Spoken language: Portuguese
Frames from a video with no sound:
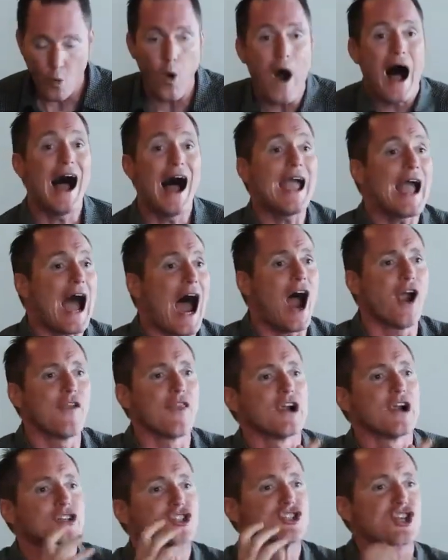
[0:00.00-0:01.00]
Por que
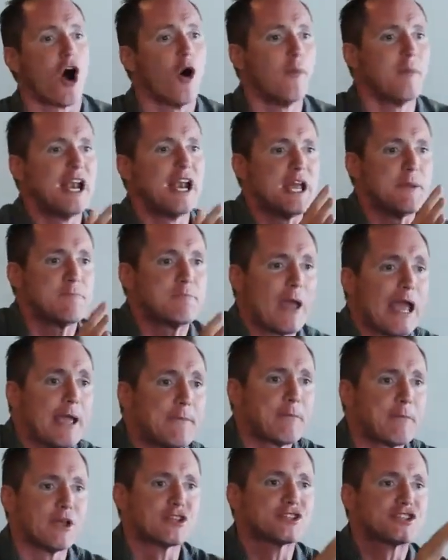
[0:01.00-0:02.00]
existem tantas
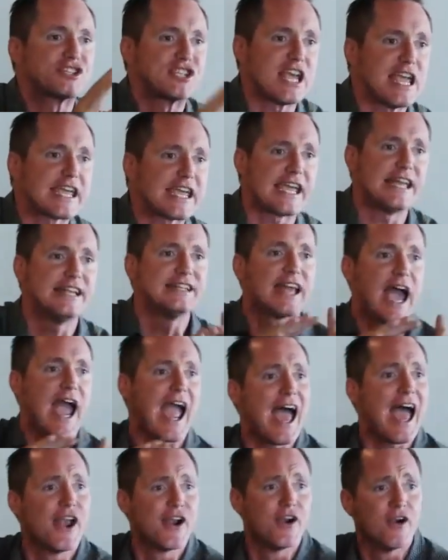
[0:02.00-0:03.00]
pessoas buscando
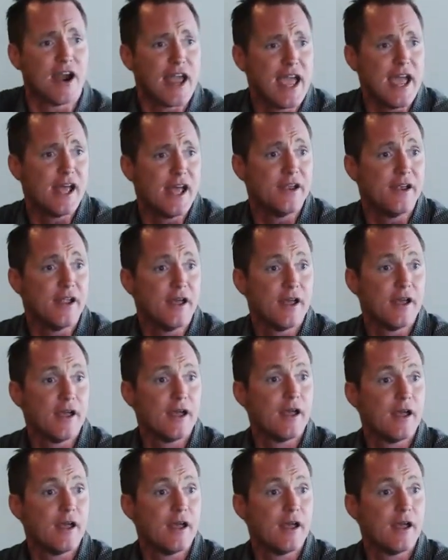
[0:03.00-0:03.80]
entrar